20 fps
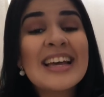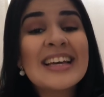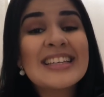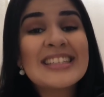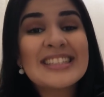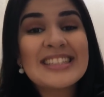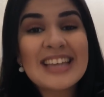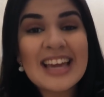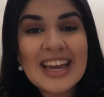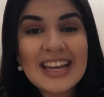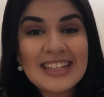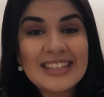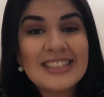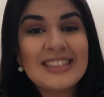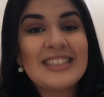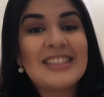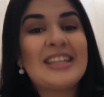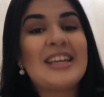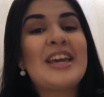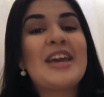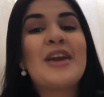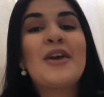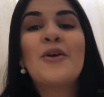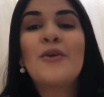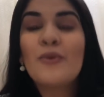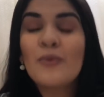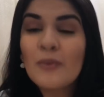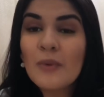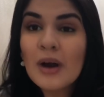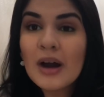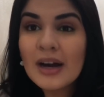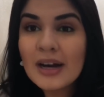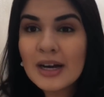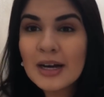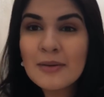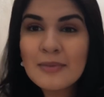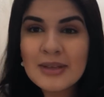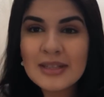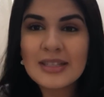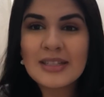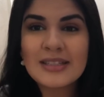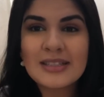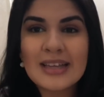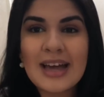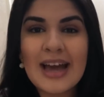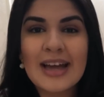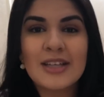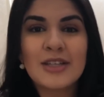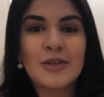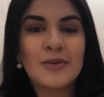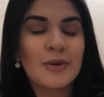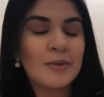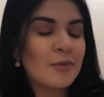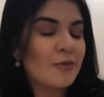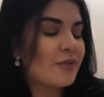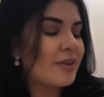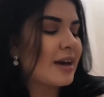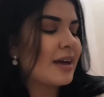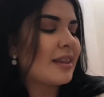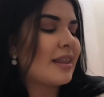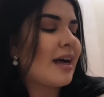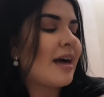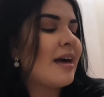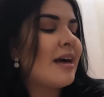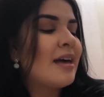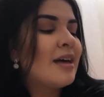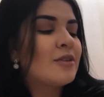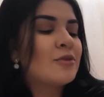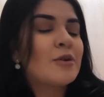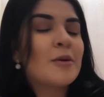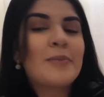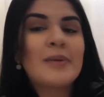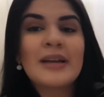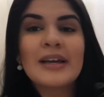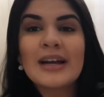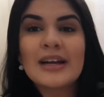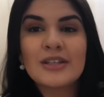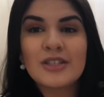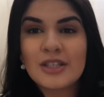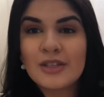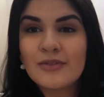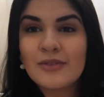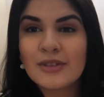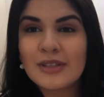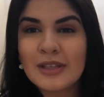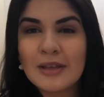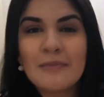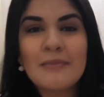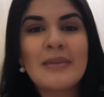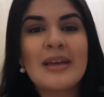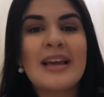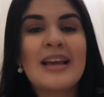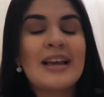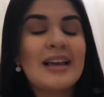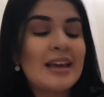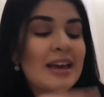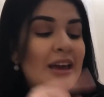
Gente, eu amo esse site, eu amo ficar lá no aplicativo também,